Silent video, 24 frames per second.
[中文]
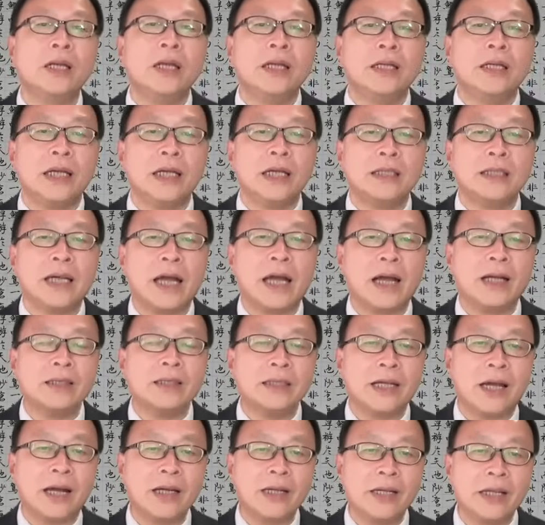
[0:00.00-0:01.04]
也常
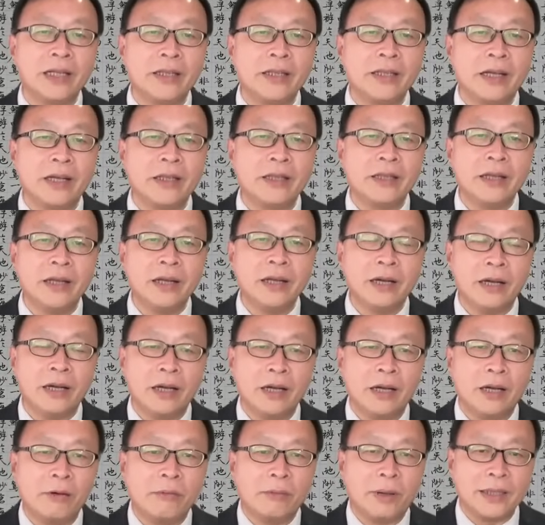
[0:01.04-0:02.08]
常令人
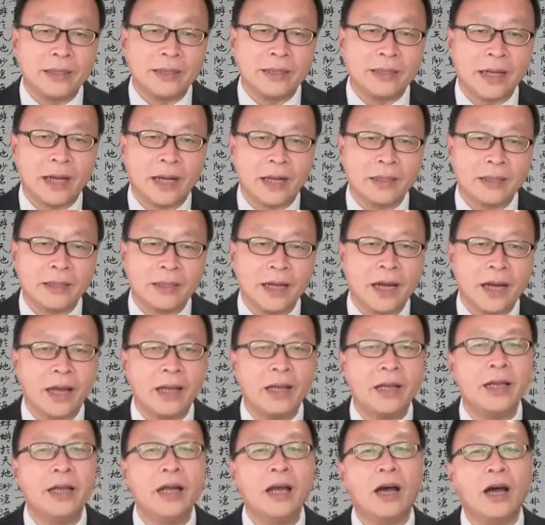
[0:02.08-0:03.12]
扼腕长叹
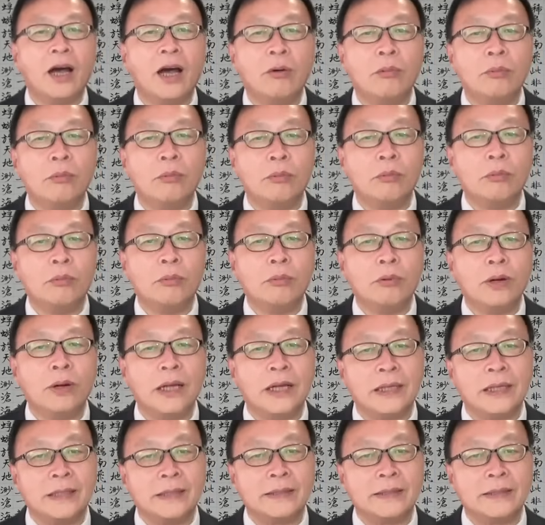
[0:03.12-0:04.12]
和五味